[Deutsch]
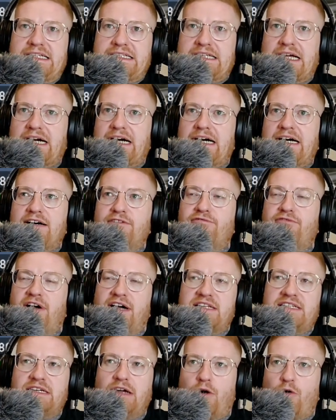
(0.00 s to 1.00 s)
da
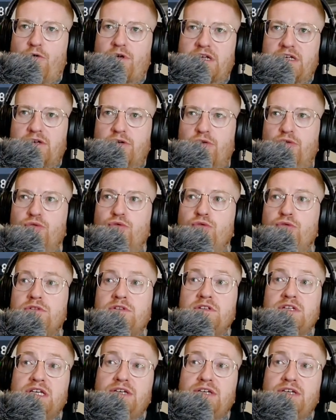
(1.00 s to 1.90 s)
fahren die auch ihre Routen.